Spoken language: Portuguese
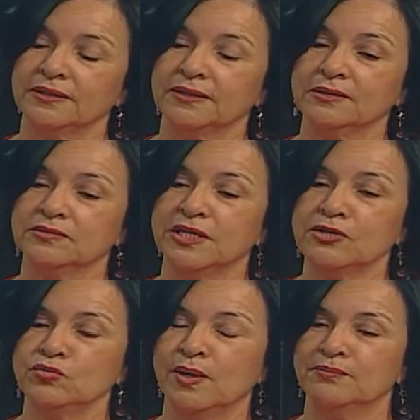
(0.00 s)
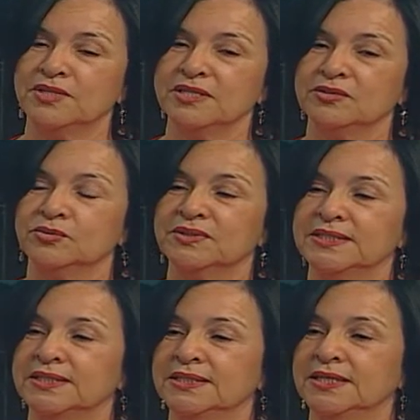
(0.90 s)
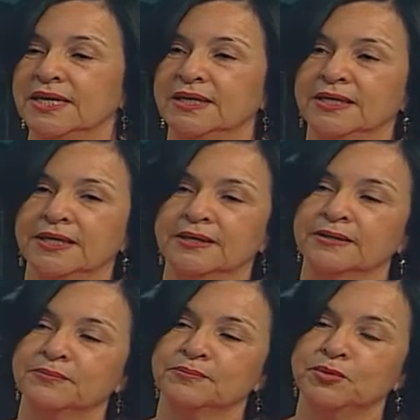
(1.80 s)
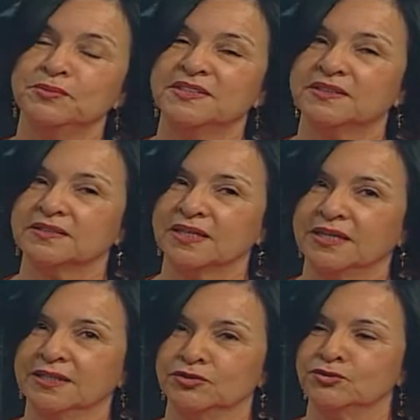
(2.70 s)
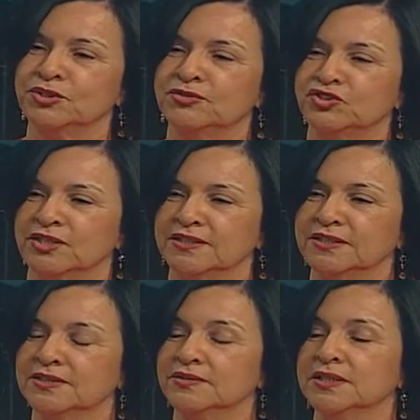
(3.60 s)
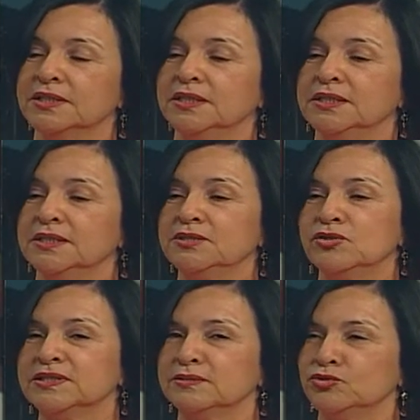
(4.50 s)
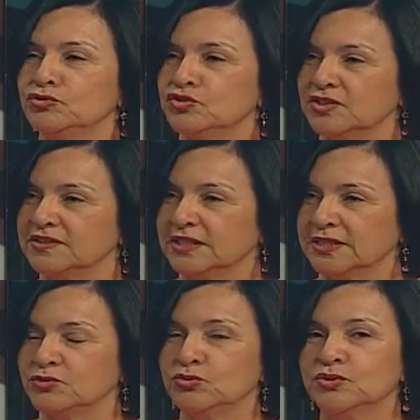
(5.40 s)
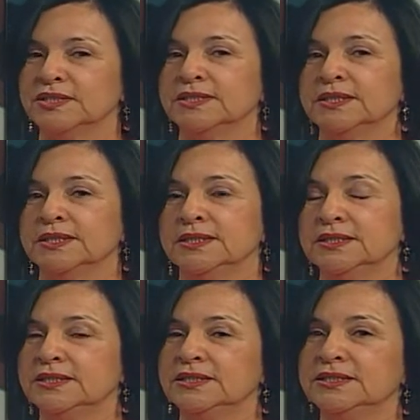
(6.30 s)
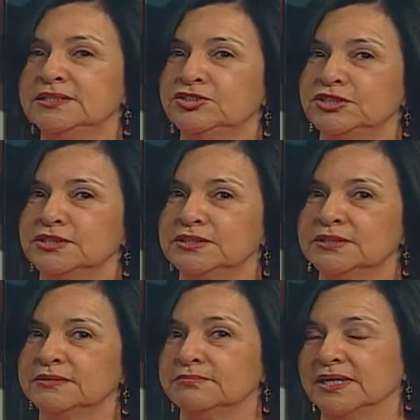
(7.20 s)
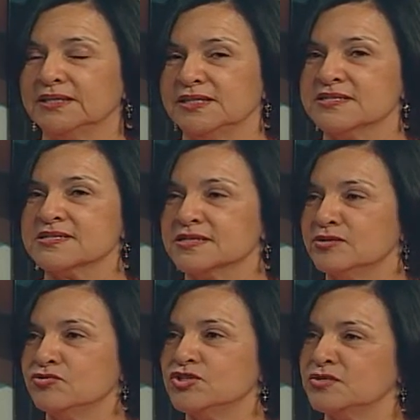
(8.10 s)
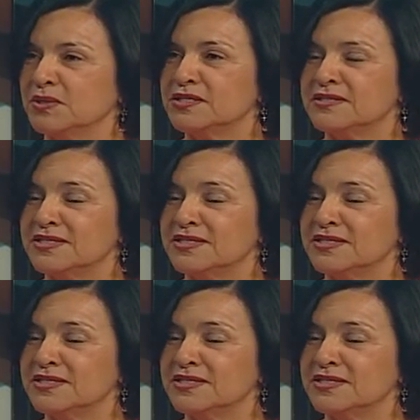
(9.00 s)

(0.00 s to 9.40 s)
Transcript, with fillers: Eu tenho um amigo que é publicitário no Rio de Janeiro e gosta muito de literatura, e ele tinha a intenção de se